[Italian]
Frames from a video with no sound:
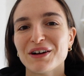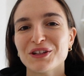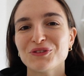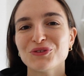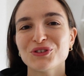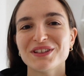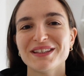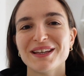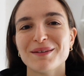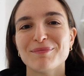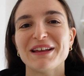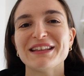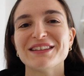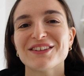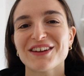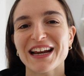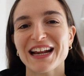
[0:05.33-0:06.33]
Ciao a tutti e
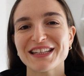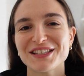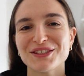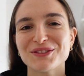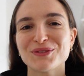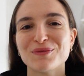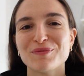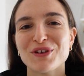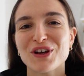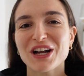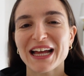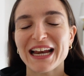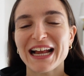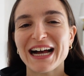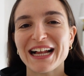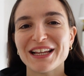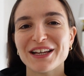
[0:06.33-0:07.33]
bentornati sul mio
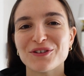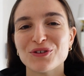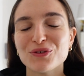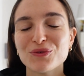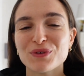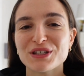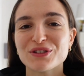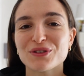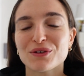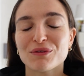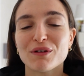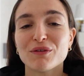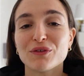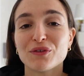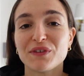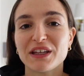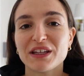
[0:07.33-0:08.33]
canale con questo
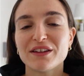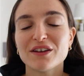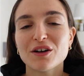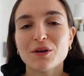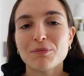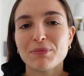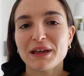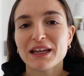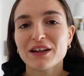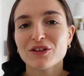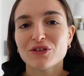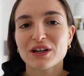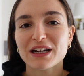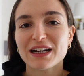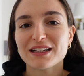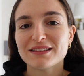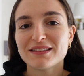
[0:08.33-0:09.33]
nuovo video,
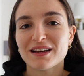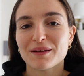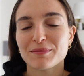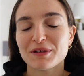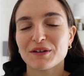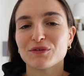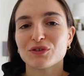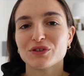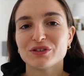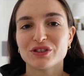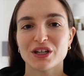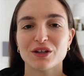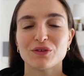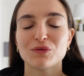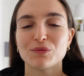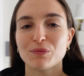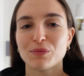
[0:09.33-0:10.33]
perdonate la mia
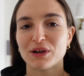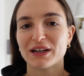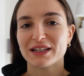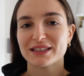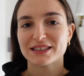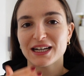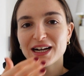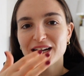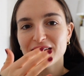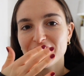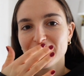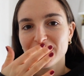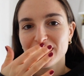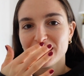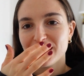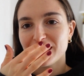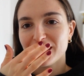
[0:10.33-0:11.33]
voce un po'
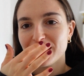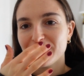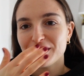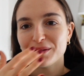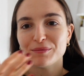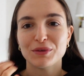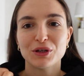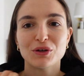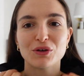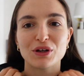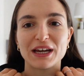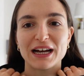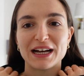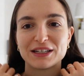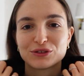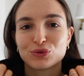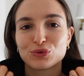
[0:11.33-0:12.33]
nasale e il mio
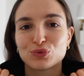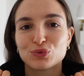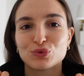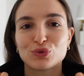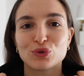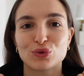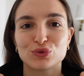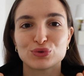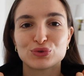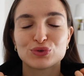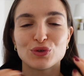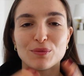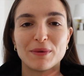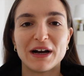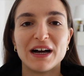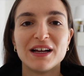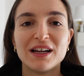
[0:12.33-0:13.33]
naso tutto rosso
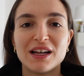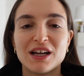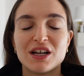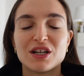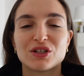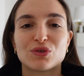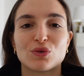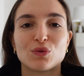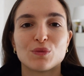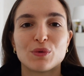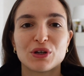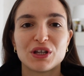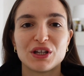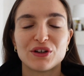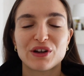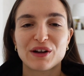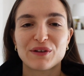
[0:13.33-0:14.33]
ma sono un
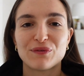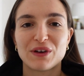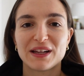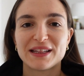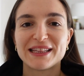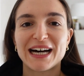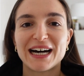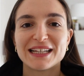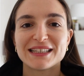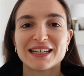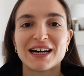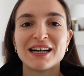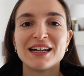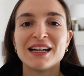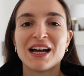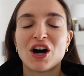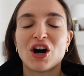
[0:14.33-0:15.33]
pochino
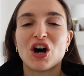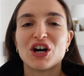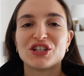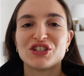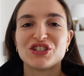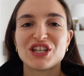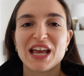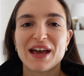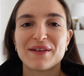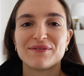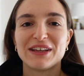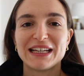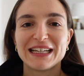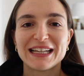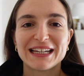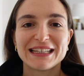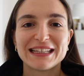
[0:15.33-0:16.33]
raffreddata, oggi è
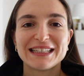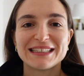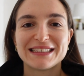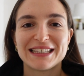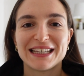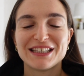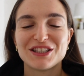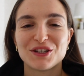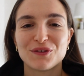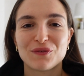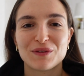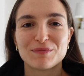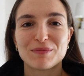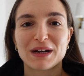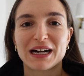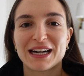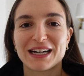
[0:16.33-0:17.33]
venerdì 16
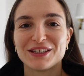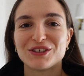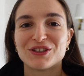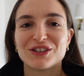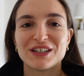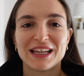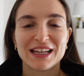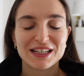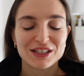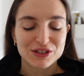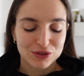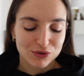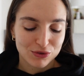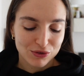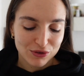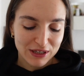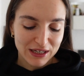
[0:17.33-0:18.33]
febbraio e
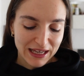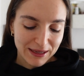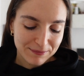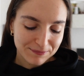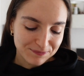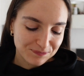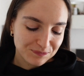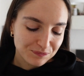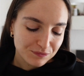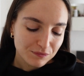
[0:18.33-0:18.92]
sono le